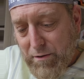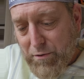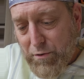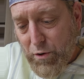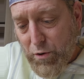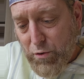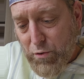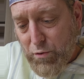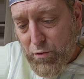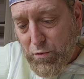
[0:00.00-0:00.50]

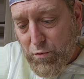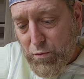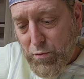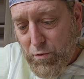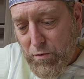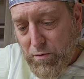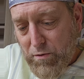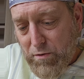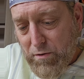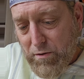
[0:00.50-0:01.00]
dans le
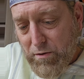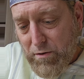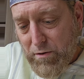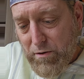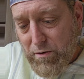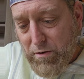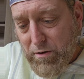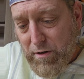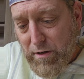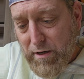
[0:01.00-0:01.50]
doute,
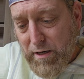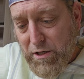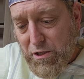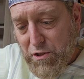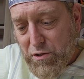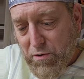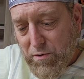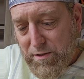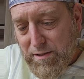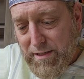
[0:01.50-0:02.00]
les
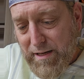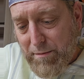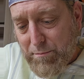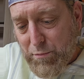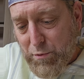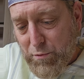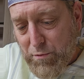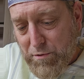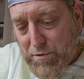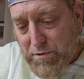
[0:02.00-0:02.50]
gens
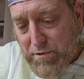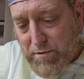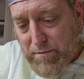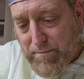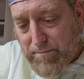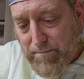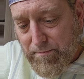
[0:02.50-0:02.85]
s'amusent.